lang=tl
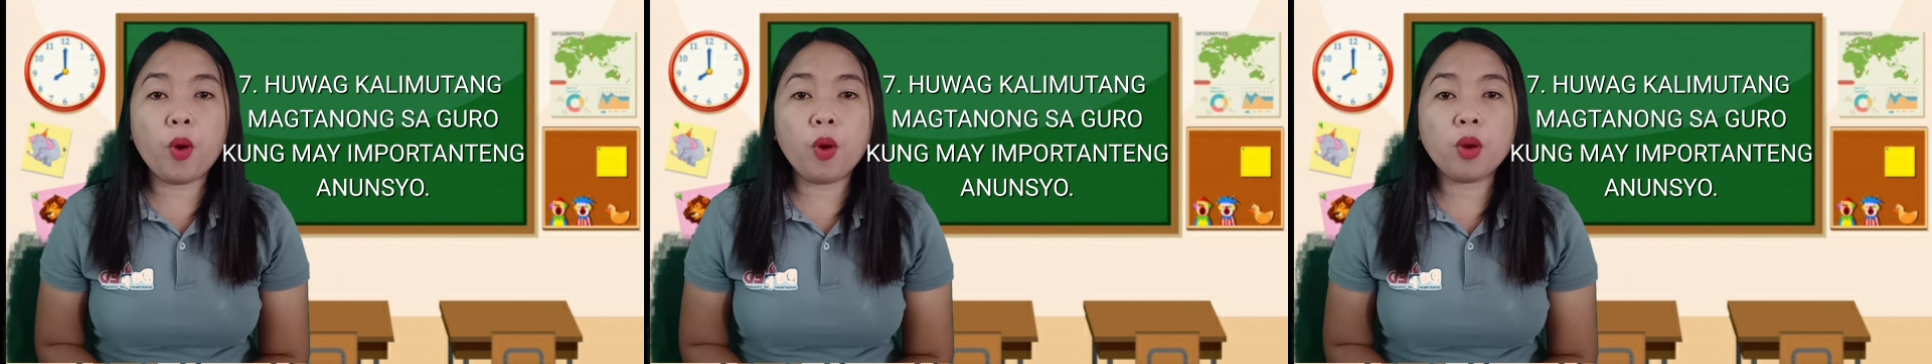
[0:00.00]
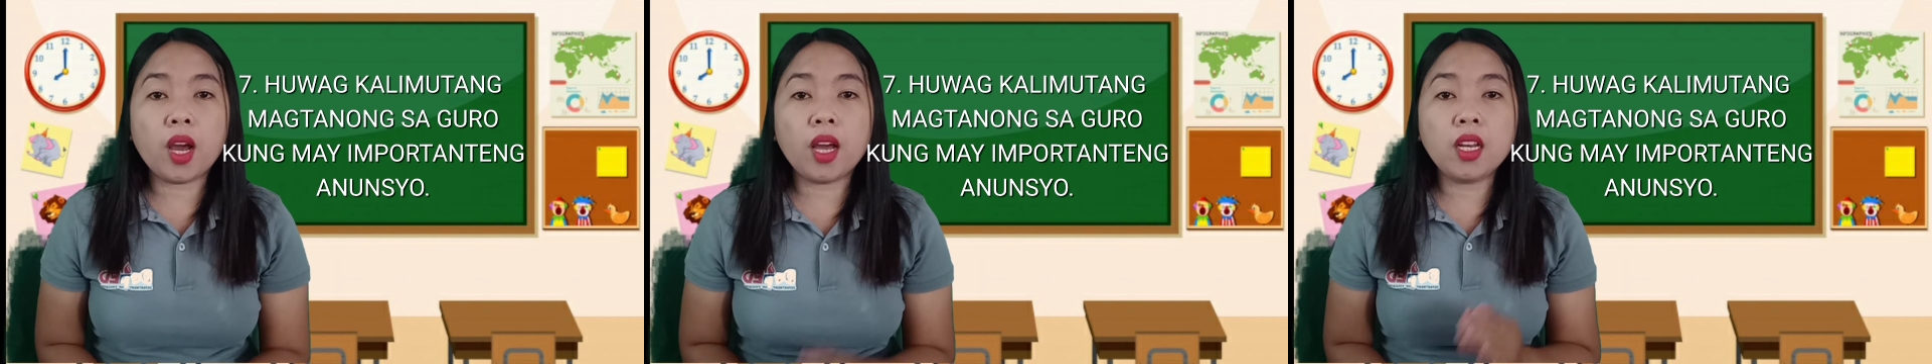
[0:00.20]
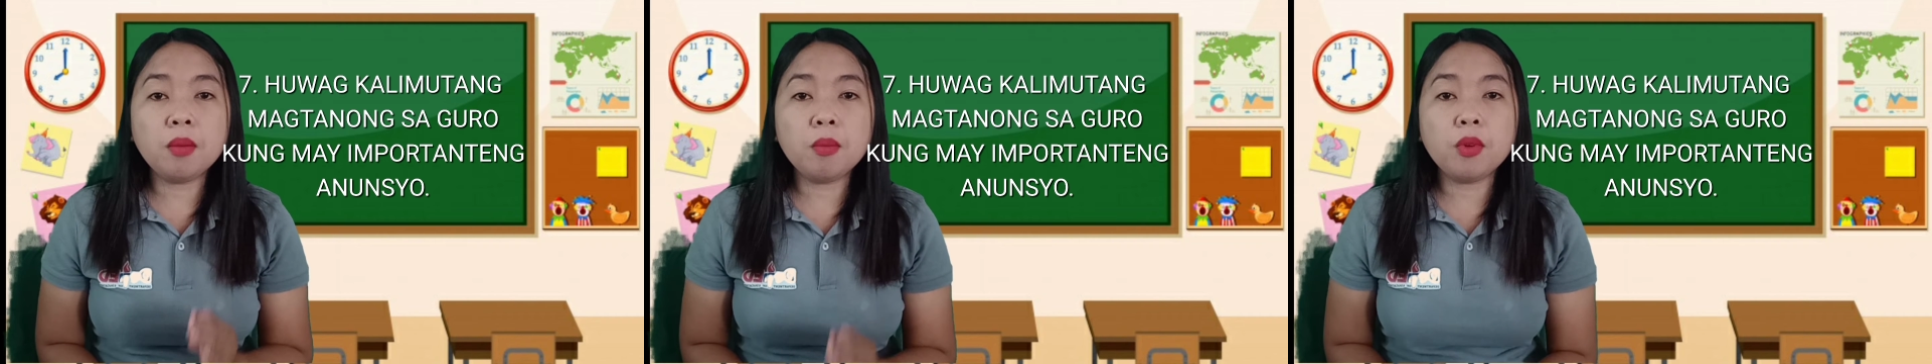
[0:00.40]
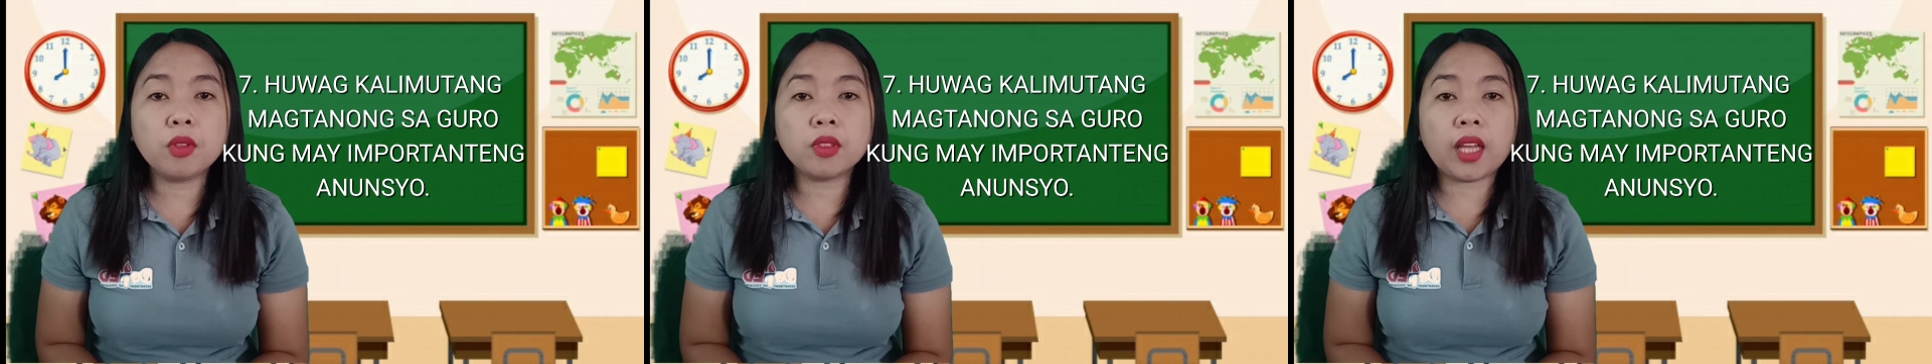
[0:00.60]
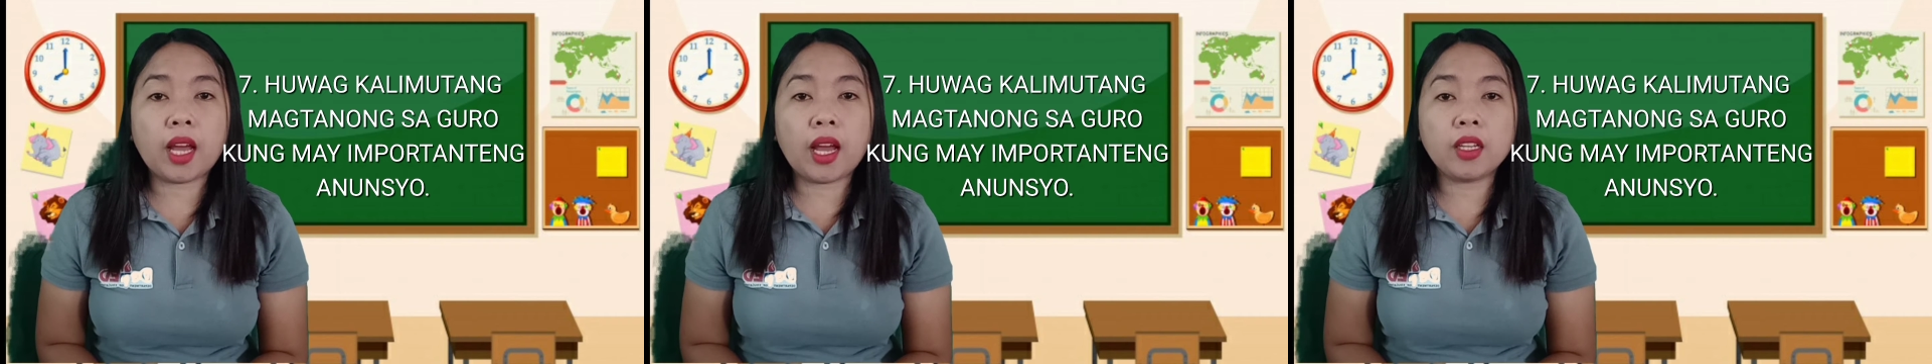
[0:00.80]
pong
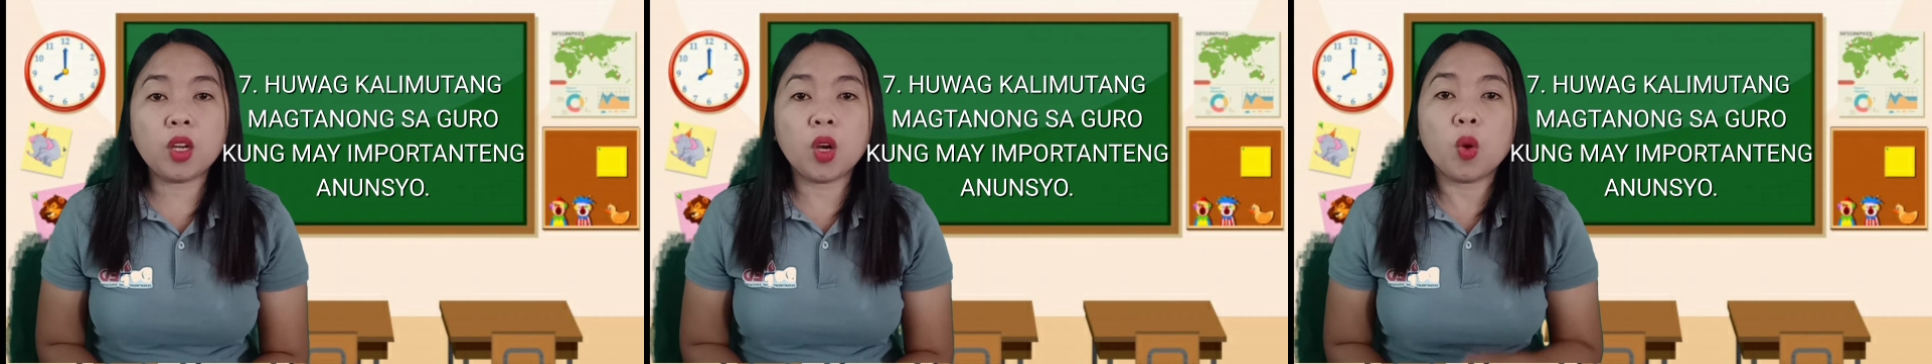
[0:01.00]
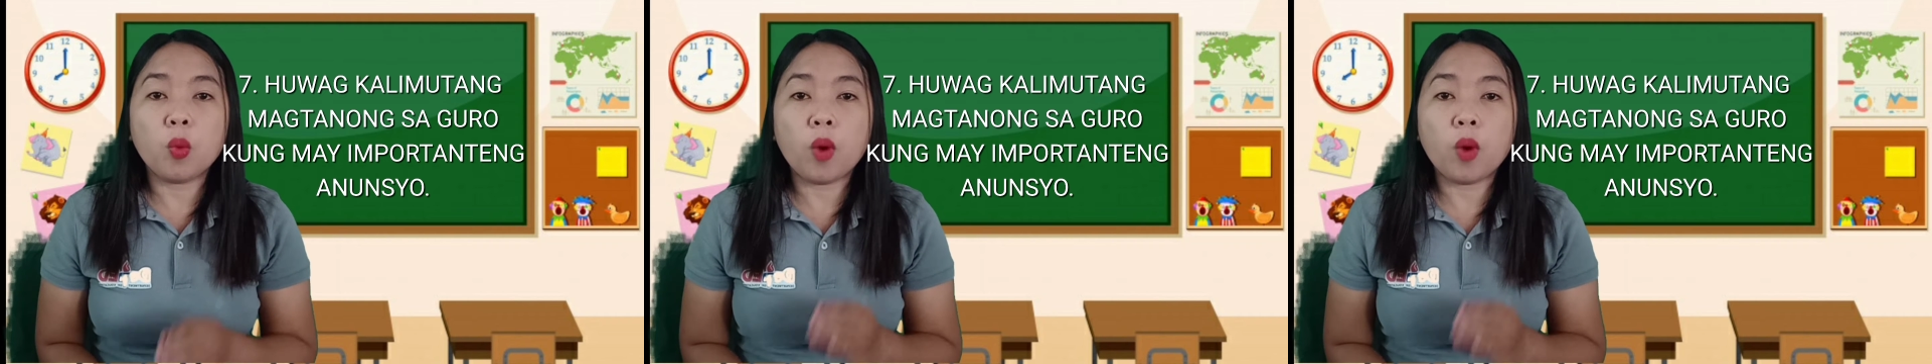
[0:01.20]
kalimutan